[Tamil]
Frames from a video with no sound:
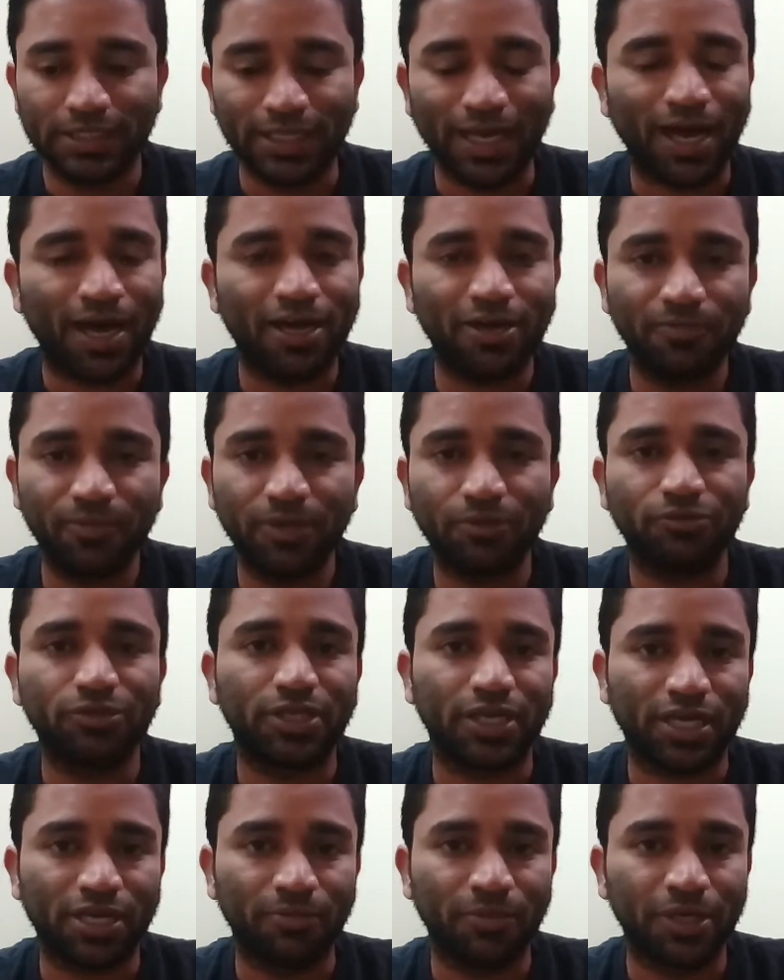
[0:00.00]
யாருமே
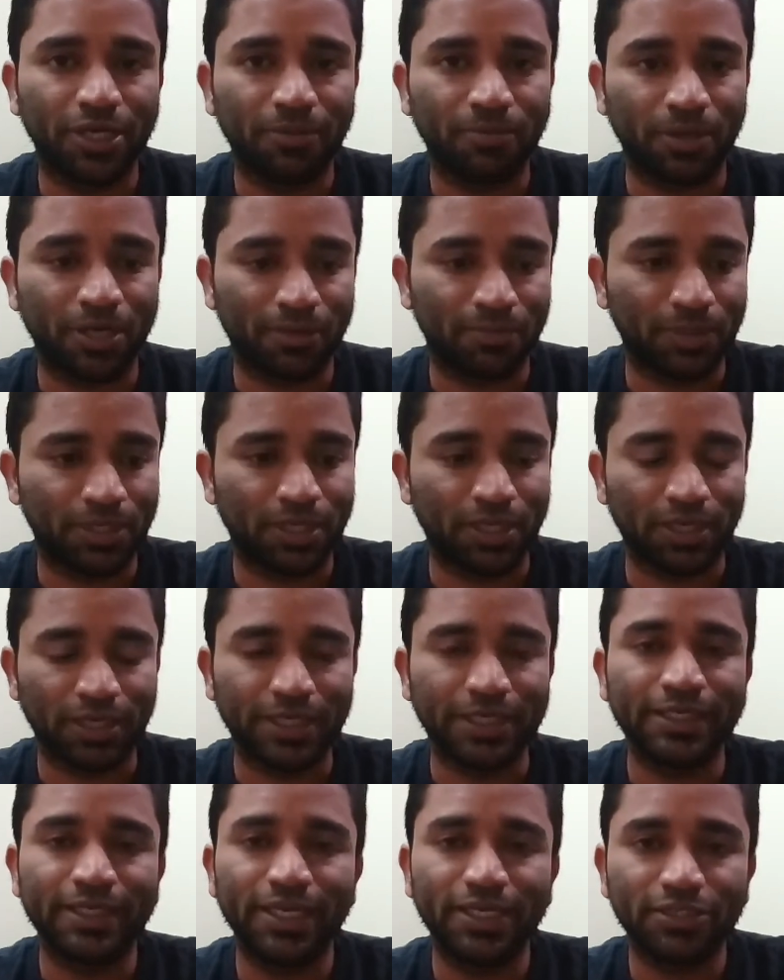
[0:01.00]
வந்து ரெக்கமெண்டே பண்ண மாட்டாங்க
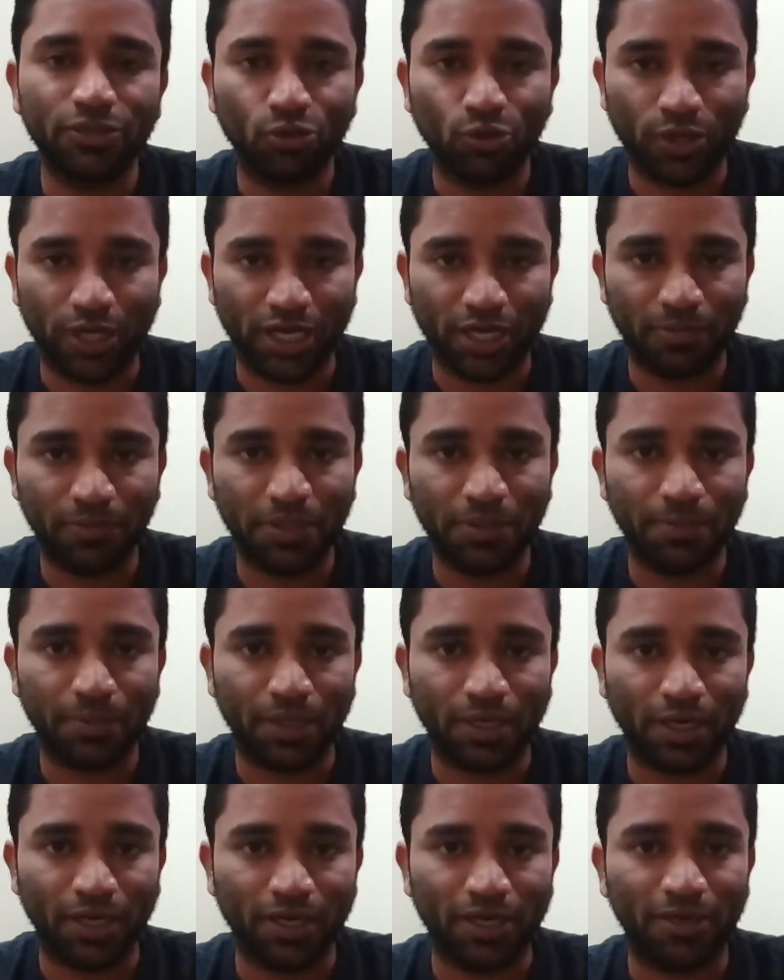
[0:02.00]
இன்கேஸ் அவங்க ரெக்கமெண்ட்
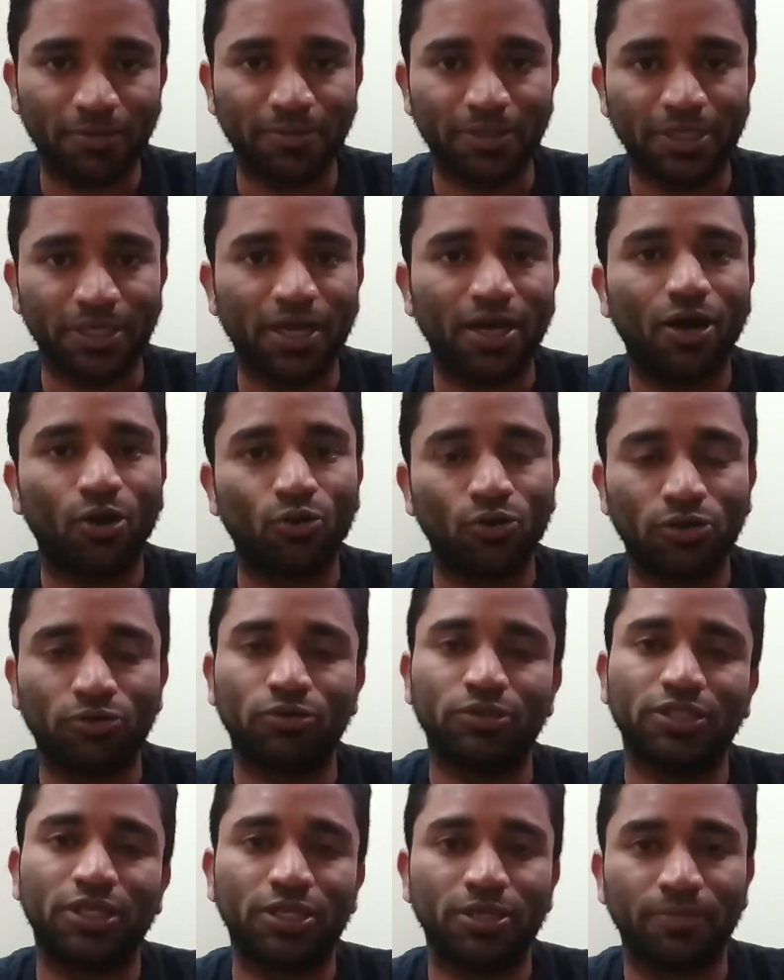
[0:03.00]
பண்ணாங்க அப்படின்னா
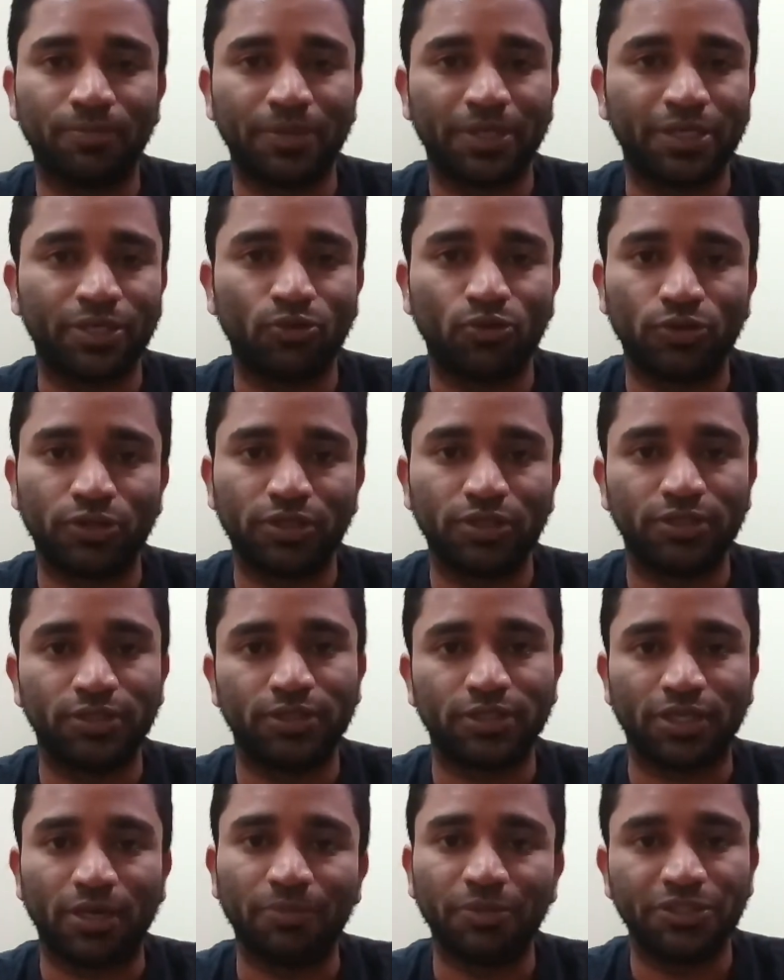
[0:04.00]
அவங்களுக்கு வந்து அதில் பெரிய ஒரு
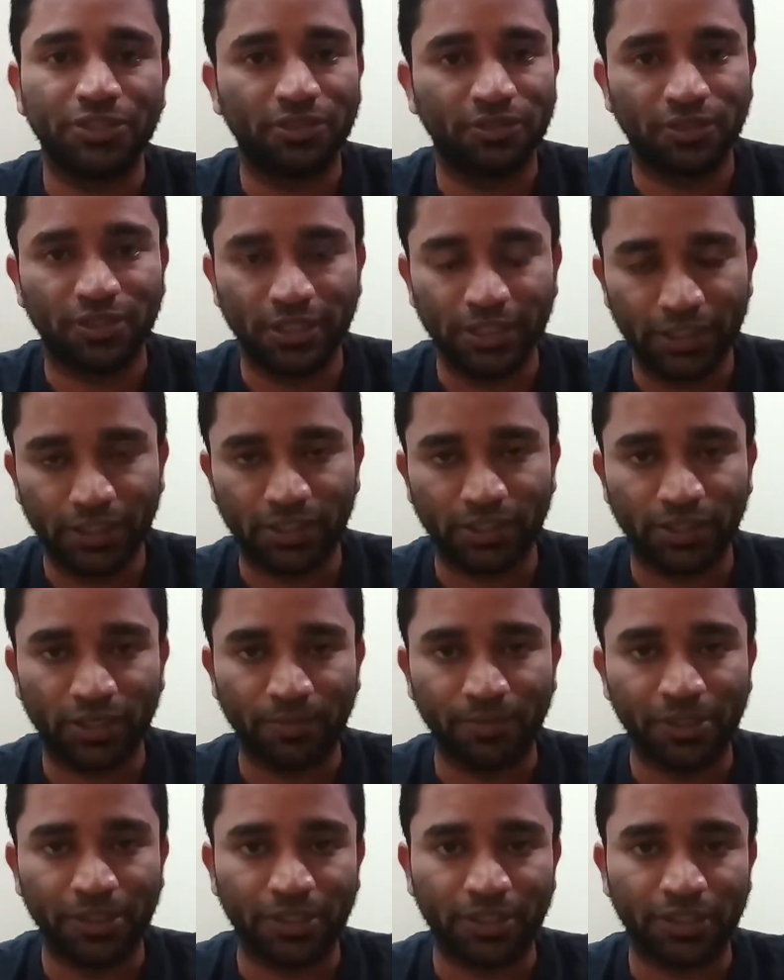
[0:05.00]
கமிஷன் இருக்குது
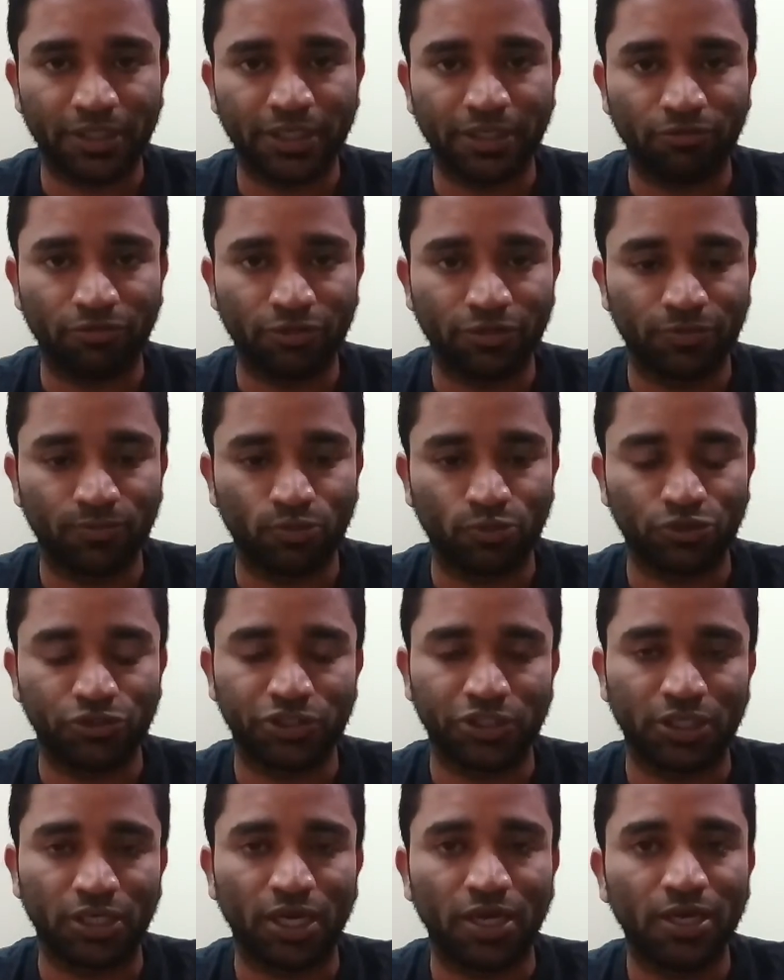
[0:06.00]
அப்படின்றத நீங்கள் வந்து
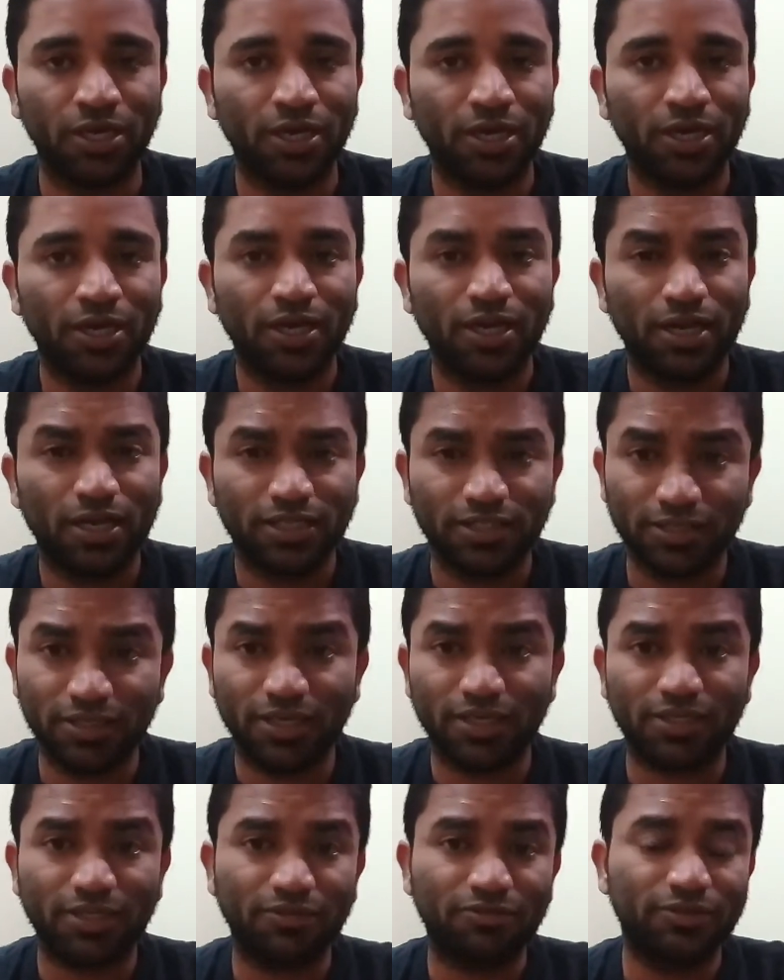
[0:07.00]
புரிஞ்சுக்கலாம்
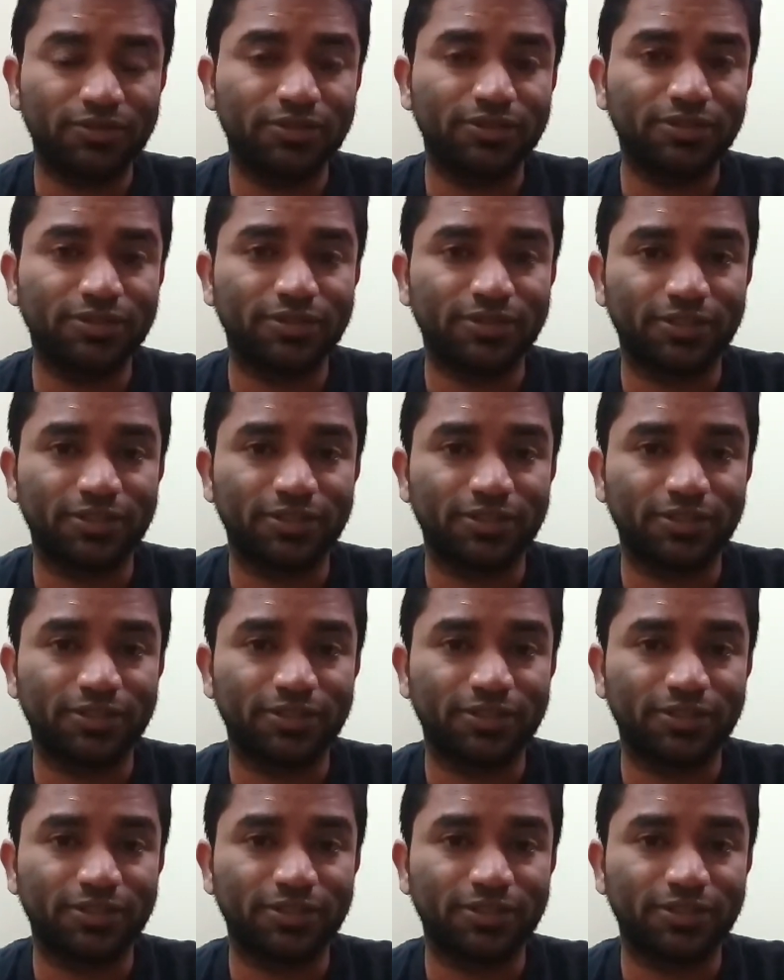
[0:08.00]
இதனால தான் வந்து